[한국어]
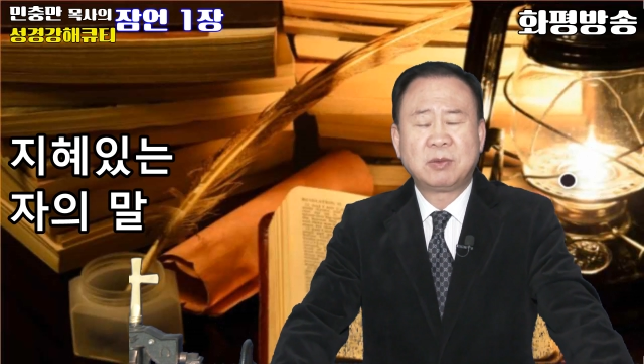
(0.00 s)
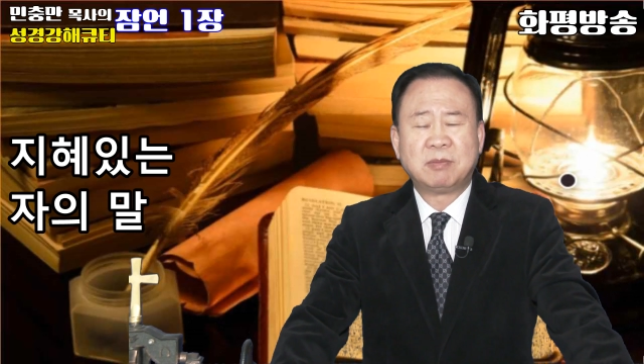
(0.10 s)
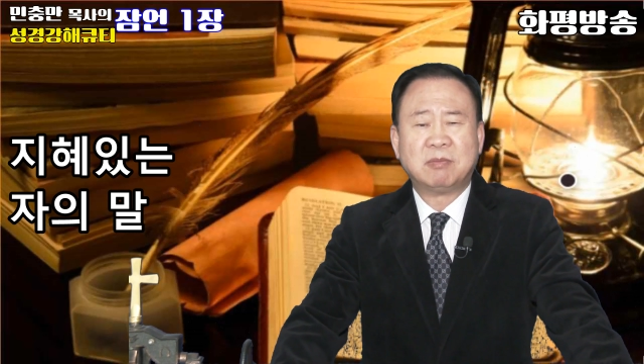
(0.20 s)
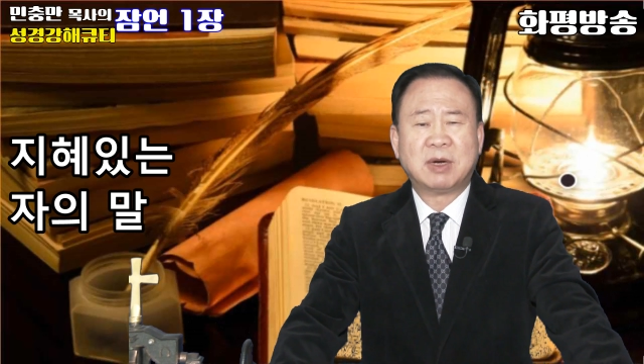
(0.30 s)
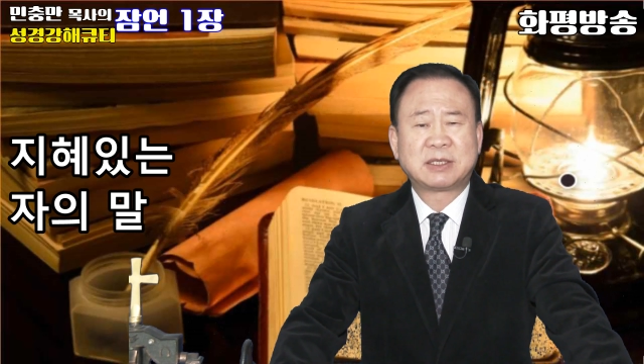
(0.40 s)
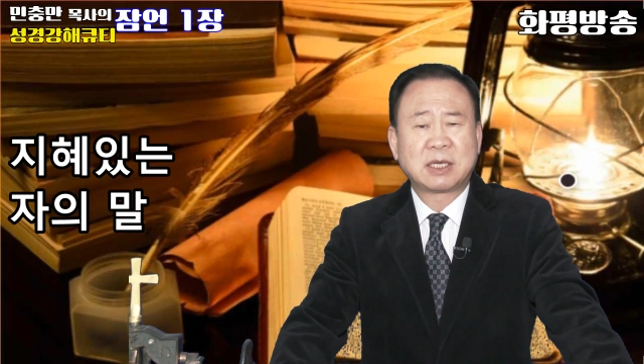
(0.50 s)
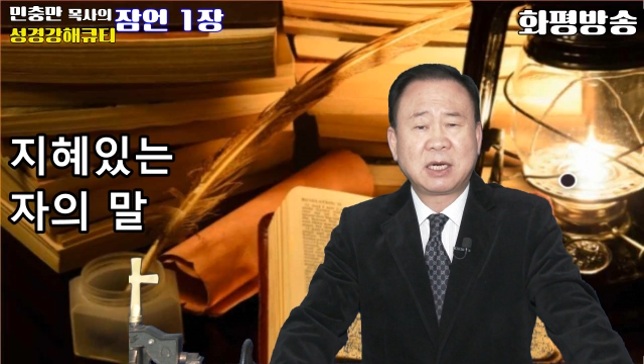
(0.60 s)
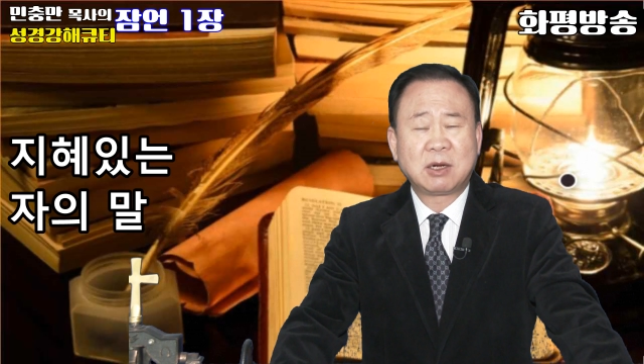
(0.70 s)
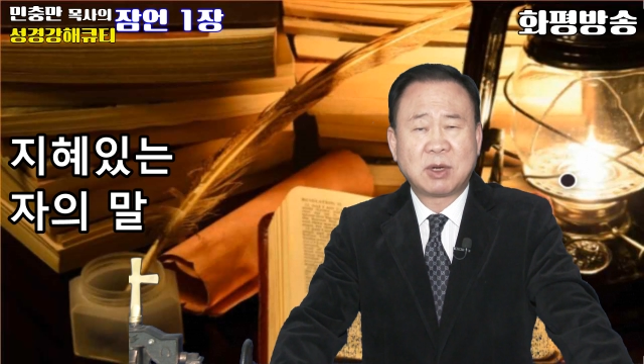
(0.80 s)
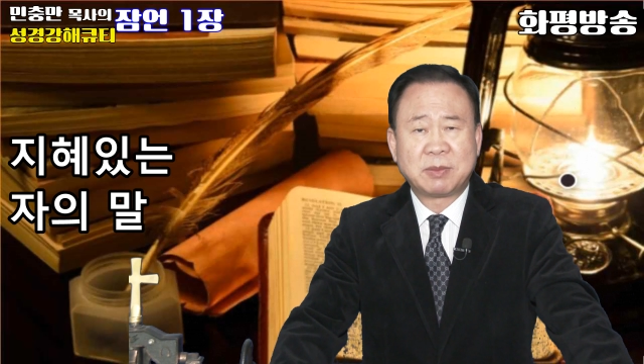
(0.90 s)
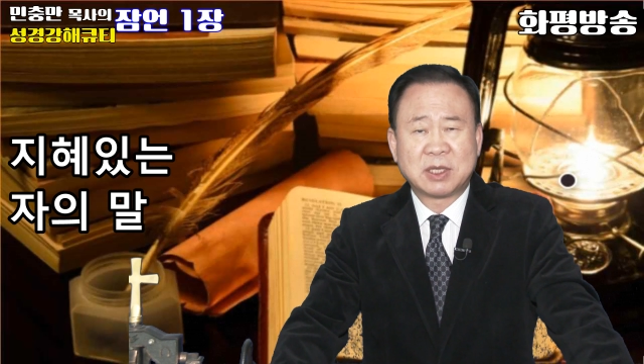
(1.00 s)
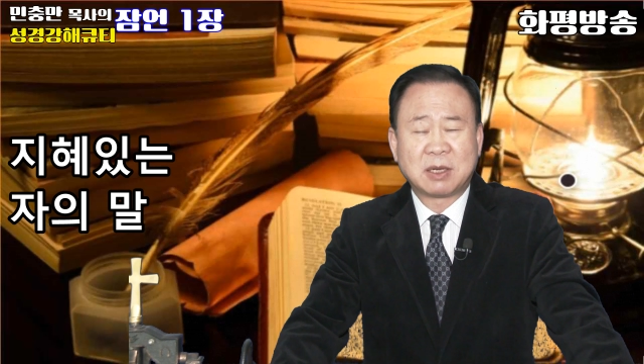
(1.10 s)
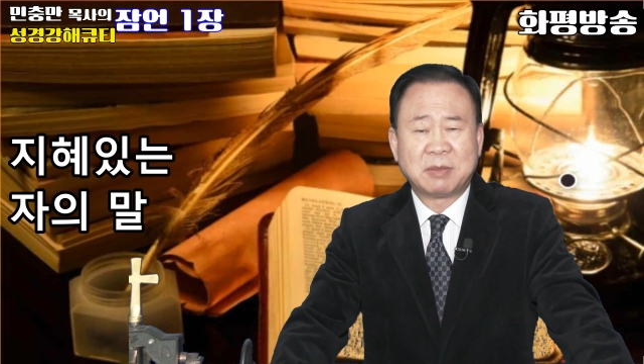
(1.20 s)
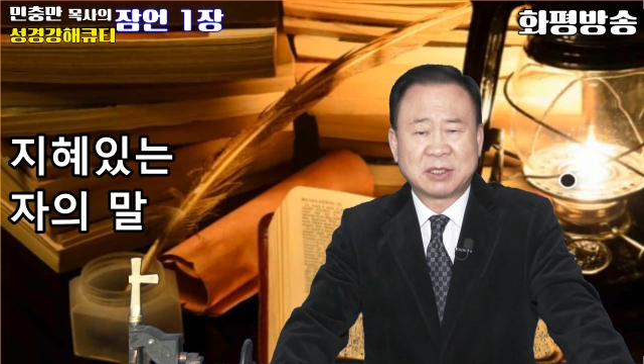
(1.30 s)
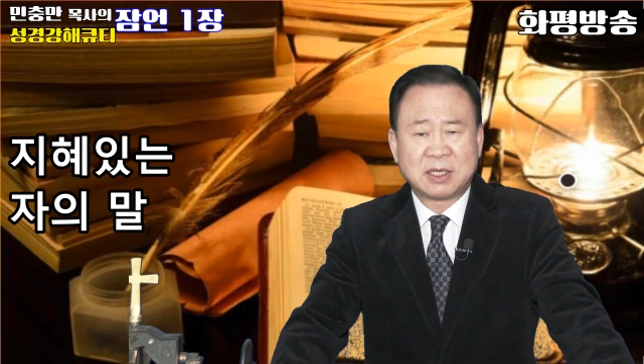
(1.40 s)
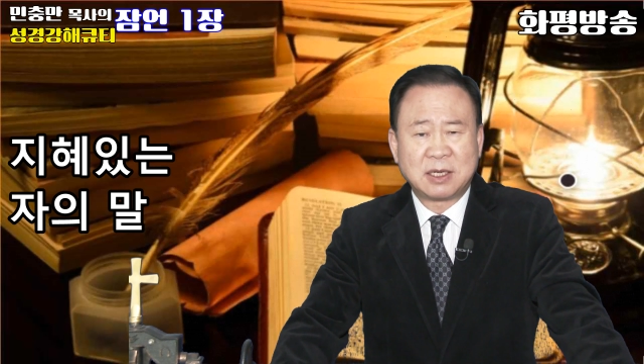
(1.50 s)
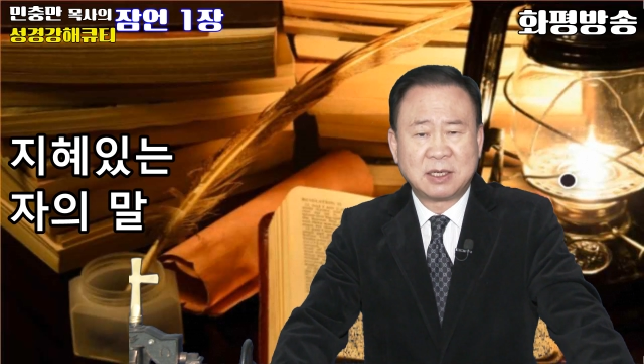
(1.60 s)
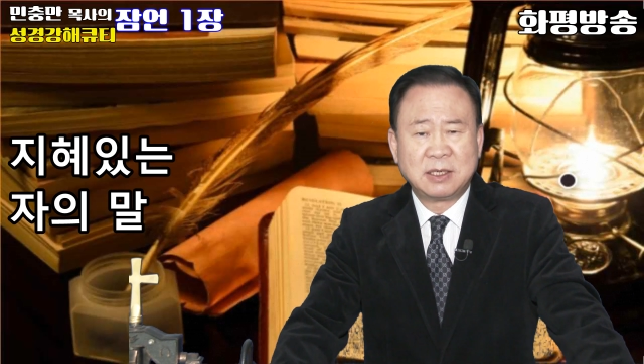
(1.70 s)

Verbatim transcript: 마샬이라고 합니다. 마샬.